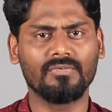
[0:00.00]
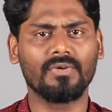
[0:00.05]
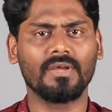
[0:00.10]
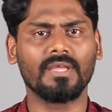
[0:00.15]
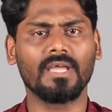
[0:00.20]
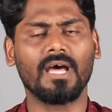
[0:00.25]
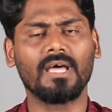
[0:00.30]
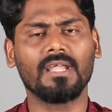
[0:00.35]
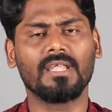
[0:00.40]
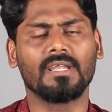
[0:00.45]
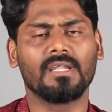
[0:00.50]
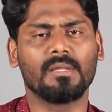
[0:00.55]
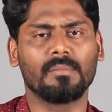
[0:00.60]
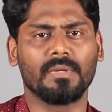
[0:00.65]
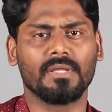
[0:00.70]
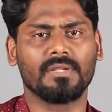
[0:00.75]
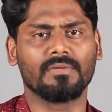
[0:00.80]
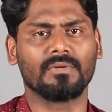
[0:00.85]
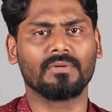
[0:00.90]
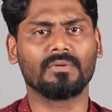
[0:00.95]
இவங்க யார் என்ன
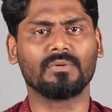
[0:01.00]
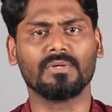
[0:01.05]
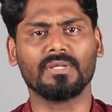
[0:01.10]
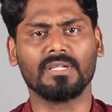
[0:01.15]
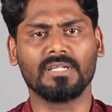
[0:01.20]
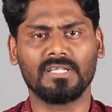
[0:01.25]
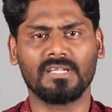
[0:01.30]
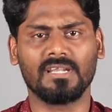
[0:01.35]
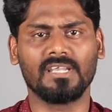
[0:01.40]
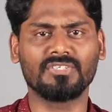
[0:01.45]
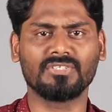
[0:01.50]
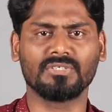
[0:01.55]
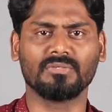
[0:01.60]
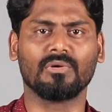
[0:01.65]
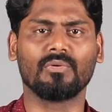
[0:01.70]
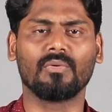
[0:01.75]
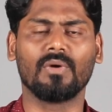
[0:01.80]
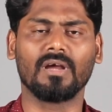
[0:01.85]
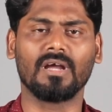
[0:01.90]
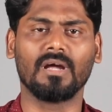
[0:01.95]
பேர் வருவோம் என்ன
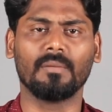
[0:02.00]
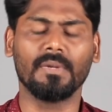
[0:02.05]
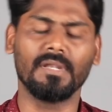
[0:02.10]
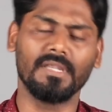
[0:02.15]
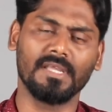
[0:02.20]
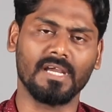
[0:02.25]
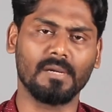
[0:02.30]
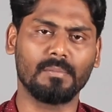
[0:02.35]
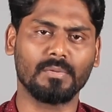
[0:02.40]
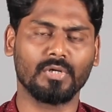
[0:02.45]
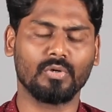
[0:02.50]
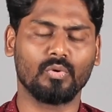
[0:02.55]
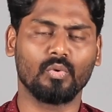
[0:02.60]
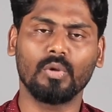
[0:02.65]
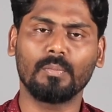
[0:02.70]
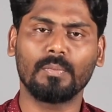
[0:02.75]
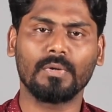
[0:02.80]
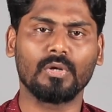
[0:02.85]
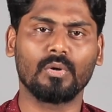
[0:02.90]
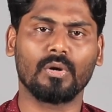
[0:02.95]
ரிலேஷன் வருவாங்க அப்படின்னு ஏகப்பட்ட
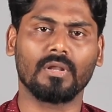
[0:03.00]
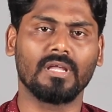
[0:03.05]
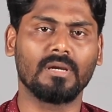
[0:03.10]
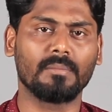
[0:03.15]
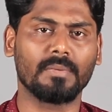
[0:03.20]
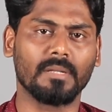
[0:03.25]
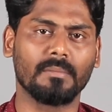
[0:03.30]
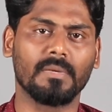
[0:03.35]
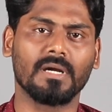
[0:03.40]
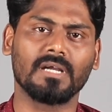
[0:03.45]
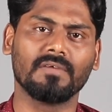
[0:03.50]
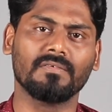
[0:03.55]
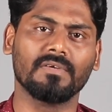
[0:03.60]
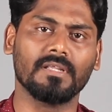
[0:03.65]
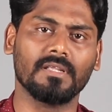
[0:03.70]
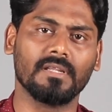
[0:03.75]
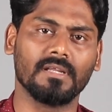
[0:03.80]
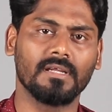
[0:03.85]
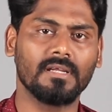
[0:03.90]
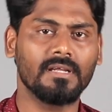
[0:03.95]
குழப்பங்களோட தான் படம் பார்க்க
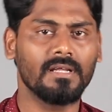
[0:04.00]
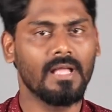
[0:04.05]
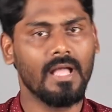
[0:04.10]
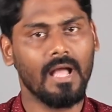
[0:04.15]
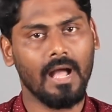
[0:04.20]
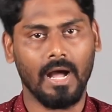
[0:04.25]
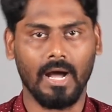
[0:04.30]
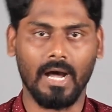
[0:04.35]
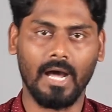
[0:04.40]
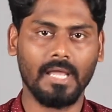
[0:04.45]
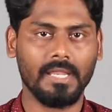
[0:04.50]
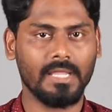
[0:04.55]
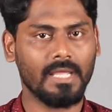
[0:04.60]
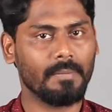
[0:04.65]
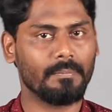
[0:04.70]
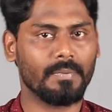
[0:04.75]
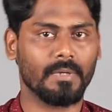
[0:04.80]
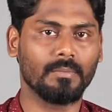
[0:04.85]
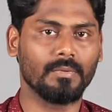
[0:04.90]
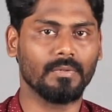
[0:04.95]
வேண்டியிருக்கு
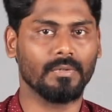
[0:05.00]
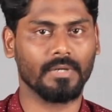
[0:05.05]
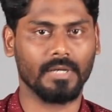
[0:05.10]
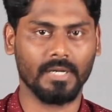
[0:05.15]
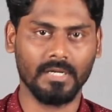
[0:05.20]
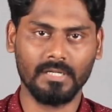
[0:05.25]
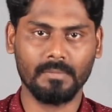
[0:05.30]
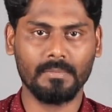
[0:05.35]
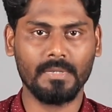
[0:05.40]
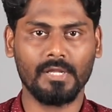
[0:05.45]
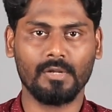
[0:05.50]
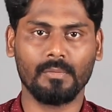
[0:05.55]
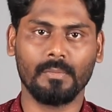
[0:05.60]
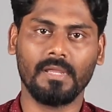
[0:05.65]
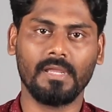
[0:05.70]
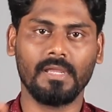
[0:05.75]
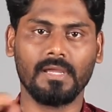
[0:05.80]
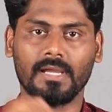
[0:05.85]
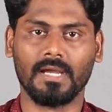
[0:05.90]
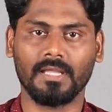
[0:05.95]
ஆர்யா பிரபு ரெண்டு
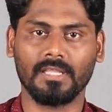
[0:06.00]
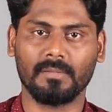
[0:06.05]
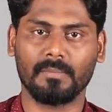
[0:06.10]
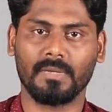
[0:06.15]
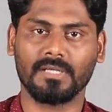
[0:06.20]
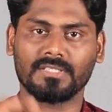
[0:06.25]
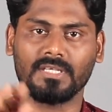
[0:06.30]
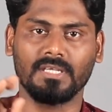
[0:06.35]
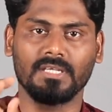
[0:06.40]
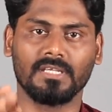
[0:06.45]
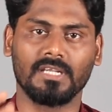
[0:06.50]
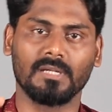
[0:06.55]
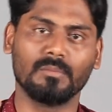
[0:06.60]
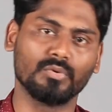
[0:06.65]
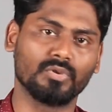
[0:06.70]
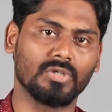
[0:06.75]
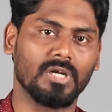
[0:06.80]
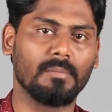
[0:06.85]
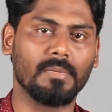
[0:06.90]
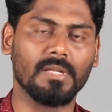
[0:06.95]
பேருமே காதல் பாட்சா என்கிற
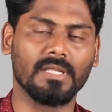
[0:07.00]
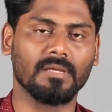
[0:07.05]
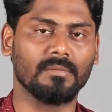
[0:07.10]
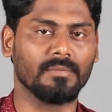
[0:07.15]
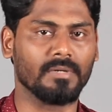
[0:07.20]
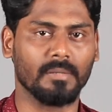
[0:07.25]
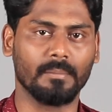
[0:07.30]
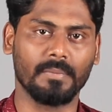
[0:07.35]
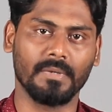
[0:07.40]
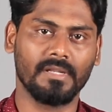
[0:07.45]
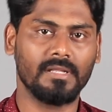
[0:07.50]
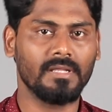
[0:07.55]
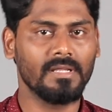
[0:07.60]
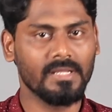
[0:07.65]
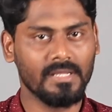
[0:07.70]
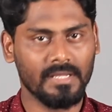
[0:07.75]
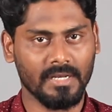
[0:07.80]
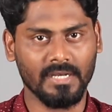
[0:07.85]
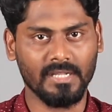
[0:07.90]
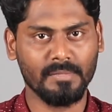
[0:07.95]
முத்துராமலிங்கன்ற பேர்
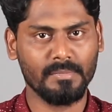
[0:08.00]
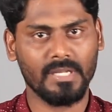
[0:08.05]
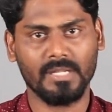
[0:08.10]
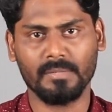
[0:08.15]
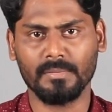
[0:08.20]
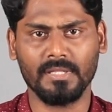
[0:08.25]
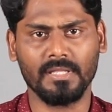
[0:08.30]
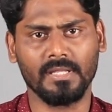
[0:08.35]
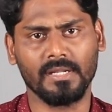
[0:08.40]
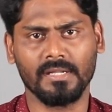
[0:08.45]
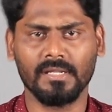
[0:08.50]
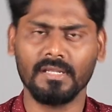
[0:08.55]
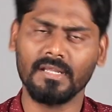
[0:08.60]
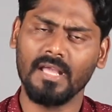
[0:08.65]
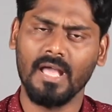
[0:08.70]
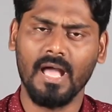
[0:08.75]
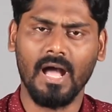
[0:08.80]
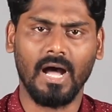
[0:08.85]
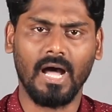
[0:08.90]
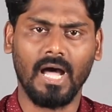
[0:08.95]
ரெண்டு பேருக்குமே தான்
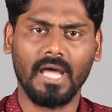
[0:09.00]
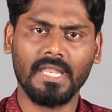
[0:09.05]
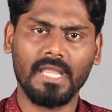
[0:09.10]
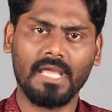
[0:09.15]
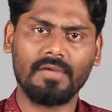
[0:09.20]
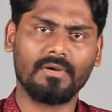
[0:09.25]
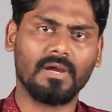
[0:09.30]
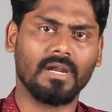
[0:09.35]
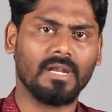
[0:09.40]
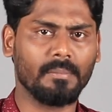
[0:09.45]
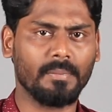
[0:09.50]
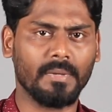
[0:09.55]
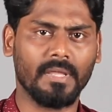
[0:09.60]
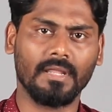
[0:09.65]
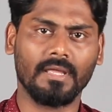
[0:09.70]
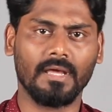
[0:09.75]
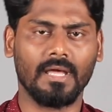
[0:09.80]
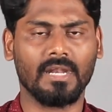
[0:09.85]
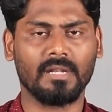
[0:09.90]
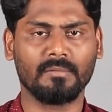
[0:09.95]
இருக்குது ஆர்யாவுக்கான
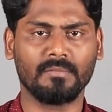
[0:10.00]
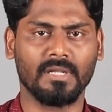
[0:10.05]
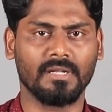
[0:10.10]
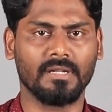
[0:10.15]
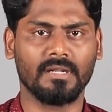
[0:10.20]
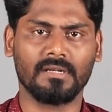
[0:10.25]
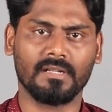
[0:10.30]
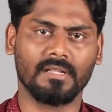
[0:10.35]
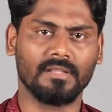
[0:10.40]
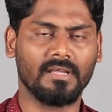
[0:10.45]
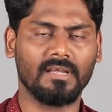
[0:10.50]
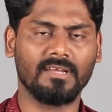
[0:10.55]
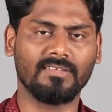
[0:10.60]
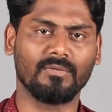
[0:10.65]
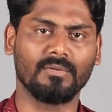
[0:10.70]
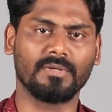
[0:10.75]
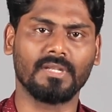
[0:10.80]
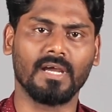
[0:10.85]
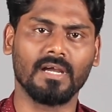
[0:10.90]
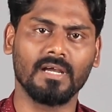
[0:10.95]
பேர் காரணம் என்னன்றதை
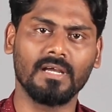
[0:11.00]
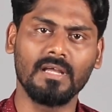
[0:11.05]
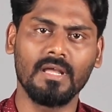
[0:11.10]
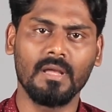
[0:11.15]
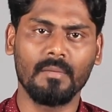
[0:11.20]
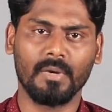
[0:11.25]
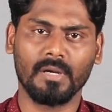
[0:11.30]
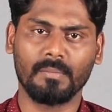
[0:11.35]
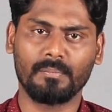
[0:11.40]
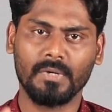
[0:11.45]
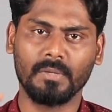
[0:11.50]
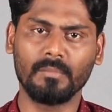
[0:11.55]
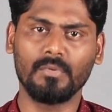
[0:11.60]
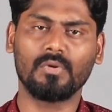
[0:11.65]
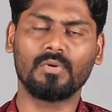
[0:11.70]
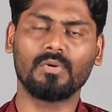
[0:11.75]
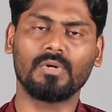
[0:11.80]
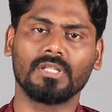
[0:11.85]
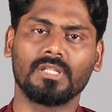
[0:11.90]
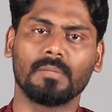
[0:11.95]
சொல்லிட்டாங்க பட்
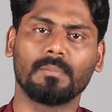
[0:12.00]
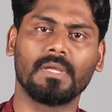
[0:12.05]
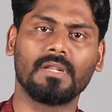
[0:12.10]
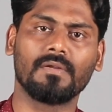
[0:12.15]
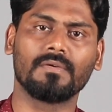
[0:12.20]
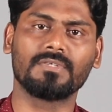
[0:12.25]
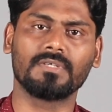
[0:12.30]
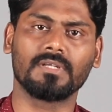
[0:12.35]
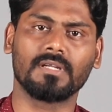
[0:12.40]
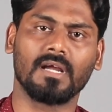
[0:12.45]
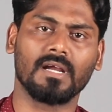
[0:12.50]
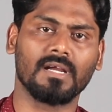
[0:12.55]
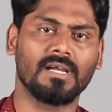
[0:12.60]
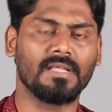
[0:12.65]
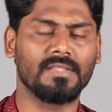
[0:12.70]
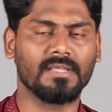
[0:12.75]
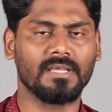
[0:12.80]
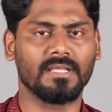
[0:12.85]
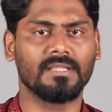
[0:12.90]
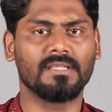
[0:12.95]
பிரபுக்கும் அந்த பேர் வச்சுருக்காங்க
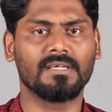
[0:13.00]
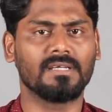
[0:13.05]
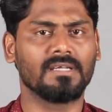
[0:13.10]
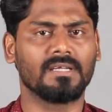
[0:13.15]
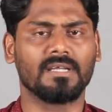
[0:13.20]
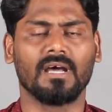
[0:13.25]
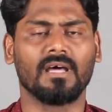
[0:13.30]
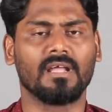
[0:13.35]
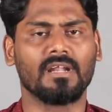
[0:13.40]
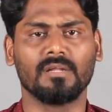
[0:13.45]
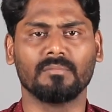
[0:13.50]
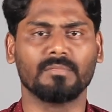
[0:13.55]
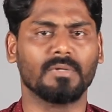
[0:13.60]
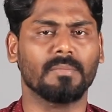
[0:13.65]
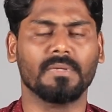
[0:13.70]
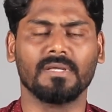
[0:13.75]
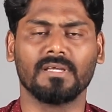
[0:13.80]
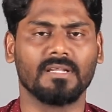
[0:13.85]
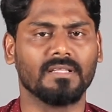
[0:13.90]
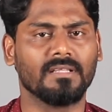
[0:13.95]
அதுக்கு எதுக்கு காரணம்
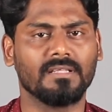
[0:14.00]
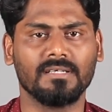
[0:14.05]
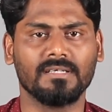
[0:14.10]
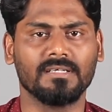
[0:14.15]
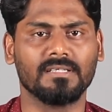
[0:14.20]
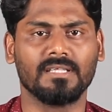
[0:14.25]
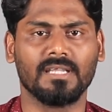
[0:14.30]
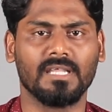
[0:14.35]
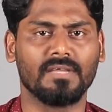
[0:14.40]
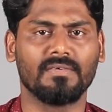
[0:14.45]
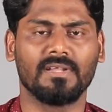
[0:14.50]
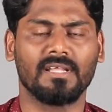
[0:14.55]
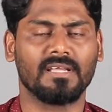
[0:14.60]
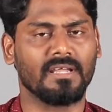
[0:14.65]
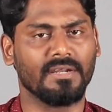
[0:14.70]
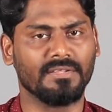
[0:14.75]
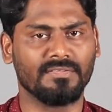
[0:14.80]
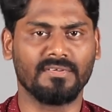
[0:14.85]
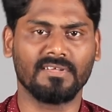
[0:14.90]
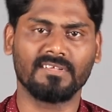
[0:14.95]
அப்படிங்கிறது தெரியவே இல்லை
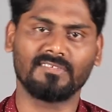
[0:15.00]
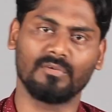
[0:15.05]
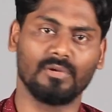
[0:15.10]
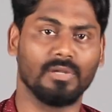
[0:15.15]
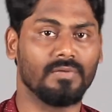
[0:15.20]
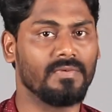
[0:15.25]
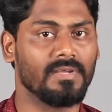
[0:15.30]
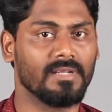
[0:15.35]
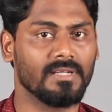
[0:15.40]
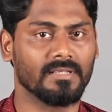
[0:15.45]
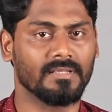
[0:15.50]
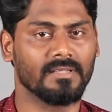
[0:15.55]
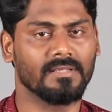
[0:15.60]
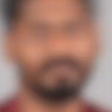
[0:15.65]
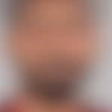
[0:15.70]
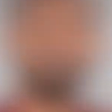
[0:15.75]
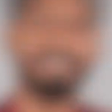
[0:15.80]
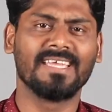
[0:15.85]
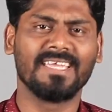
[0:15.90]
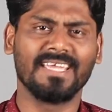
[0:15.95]
கருத்துக்க சொல்லவே
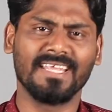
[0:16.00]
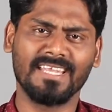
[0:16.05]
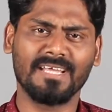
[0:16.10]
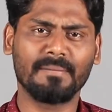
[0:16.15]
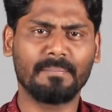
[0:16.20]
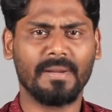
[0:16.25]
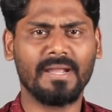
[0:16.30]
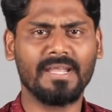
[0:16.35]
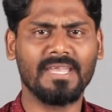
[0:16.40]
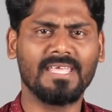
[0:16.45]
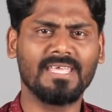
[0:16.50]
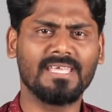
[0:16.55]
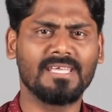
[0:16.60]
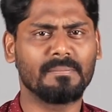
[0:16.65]
இல்லை என்னப்பா நீ